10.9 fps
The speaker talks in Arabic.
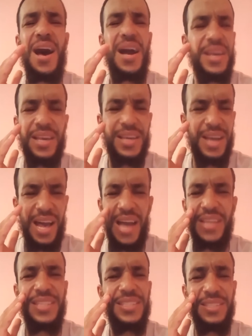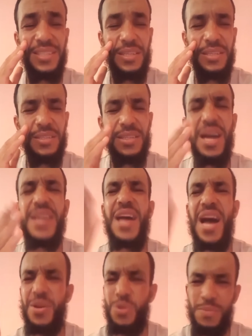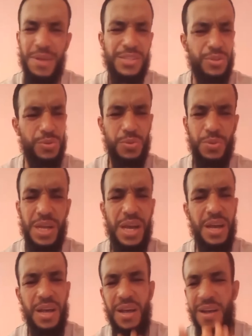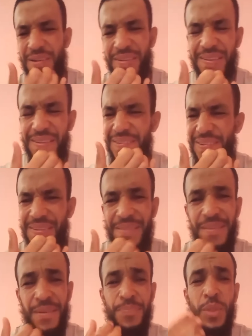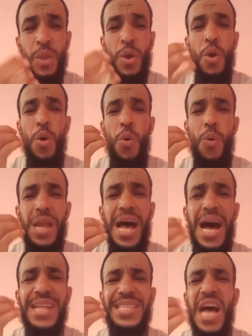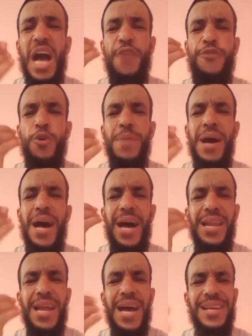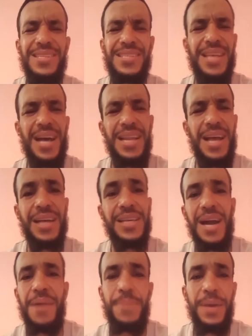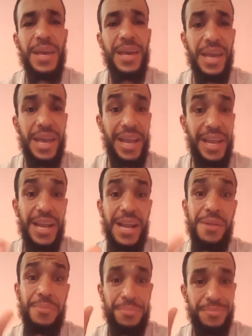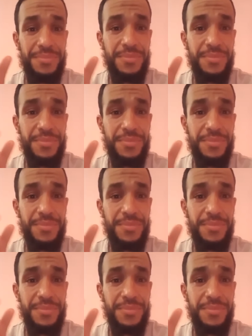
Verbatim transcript: ذلك عن كان عنه مسؤولا ولا تقف ما ليس لك به علم